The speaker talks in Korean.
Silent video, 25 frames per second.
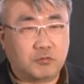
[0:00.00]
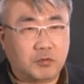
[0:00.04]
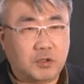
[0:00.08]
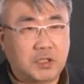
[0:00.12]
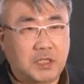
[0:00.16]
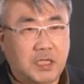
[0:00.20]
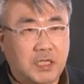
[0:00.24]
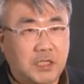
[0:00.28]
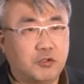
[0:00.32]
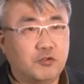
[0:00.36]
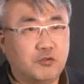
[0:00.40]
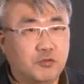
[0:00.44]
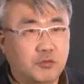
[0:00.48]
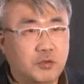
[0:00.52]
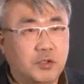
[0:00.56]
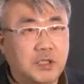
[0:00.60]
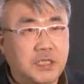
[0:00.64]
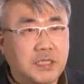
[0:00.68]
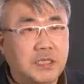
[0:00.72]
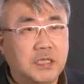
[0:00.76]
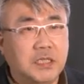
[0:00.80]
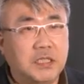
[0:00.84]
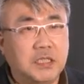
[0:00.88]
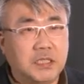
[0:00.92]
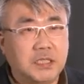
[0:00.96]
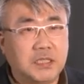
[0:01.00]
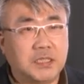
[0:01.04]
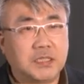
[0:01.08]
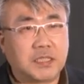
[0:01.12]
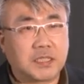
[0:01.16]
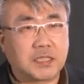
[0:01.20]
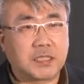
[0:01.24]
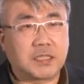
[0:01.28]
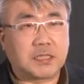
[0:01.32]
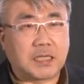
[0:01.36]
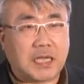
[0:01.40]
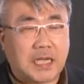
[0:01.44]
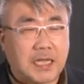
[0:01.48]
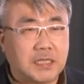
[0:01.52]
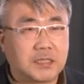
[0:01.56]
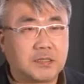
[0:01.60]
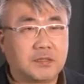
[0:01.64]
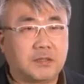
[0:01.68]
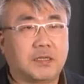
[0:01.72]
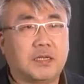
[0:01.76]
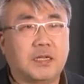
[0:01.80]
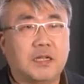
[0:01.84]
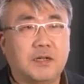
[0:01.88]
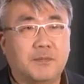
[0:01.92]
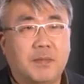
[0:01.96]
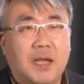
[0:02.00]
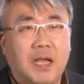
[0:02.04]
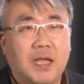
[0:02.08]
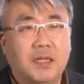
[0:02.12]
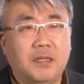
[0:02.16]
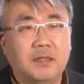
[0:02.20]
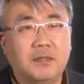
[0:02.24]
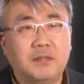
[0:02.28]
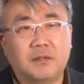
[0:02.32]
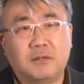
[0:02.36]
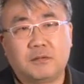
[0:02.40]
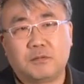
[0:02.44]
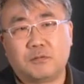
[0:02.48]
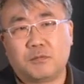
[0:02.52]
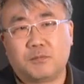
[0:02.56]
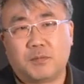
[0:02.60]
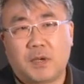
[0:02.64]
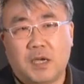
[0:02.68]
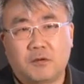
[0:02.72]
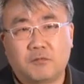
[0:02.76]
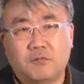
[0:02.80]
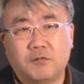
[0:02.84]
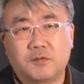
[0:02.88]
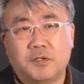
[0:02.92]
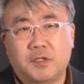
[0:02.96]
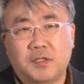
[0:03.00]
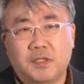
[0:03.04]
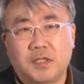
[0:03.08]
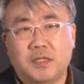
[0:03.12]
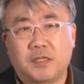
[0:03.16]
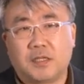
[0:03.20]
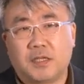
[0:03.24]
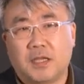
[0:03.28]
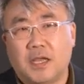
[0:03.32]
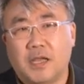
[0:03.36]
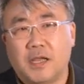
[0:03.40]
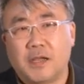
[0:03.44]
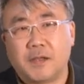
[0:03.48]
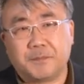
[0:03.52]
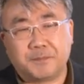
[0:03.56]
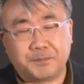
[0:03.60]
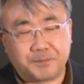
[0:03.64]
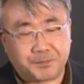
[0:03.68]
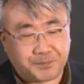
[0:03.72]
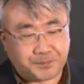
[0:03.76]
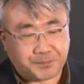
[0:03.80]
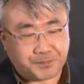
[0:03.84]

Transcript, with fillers: 우리 예술인들이 가져야 할 마인드를 좀 바꾸셔야 된다.